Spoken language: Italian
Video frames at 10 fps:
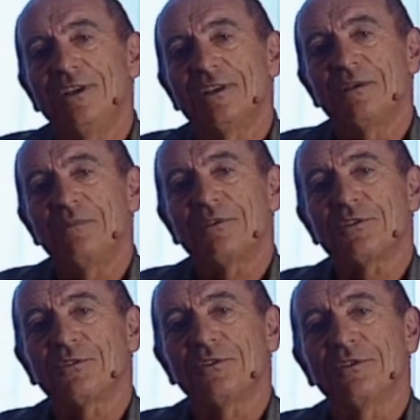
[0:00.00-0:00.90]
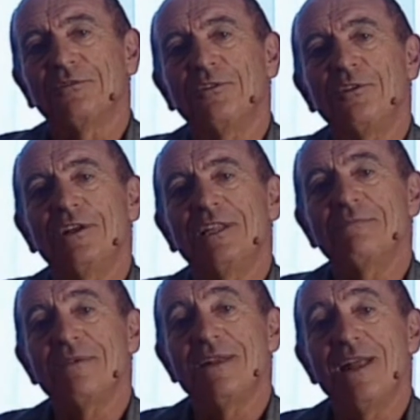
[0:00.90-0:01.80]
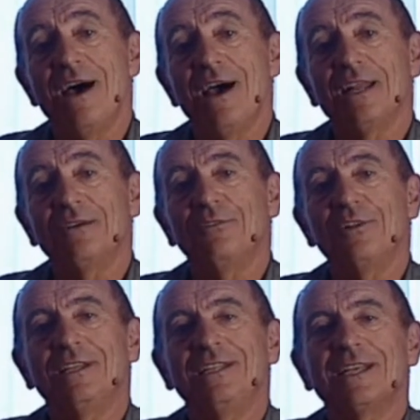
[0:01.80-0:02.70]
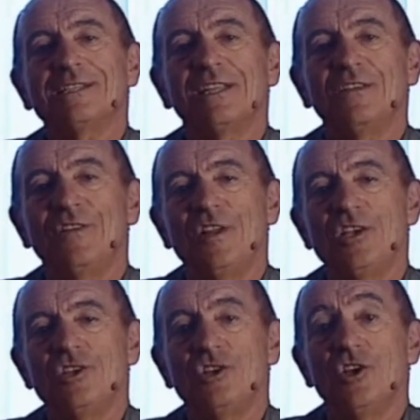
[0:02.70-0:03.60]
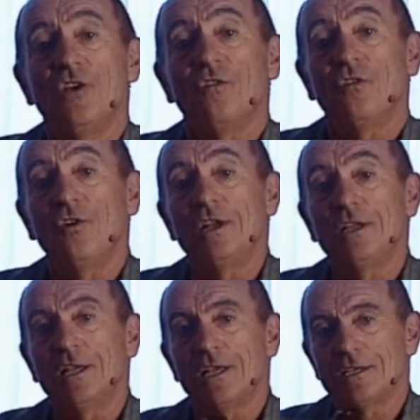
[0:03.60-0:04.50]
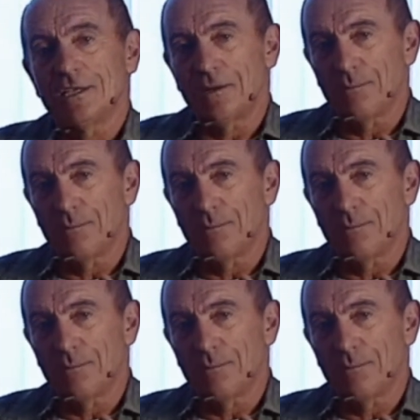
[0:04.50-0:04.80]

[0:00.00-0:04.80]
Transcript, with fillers: sempre questa voglia di ballare, voglia di essere felici, voglia di essere